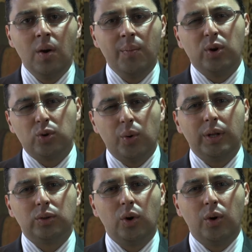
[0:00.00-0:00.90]
pero
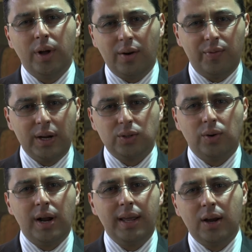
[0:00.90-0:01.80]
sobre todo de
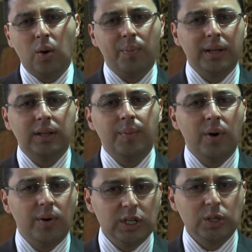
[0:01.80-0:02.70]
reflexionar y de compartir
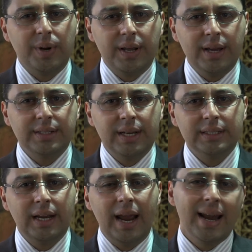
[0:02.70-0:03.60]
mejores
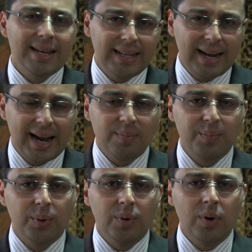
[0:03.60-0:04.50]
experiencias en este
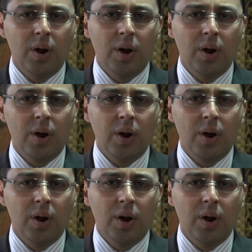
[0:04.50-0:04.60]
campo.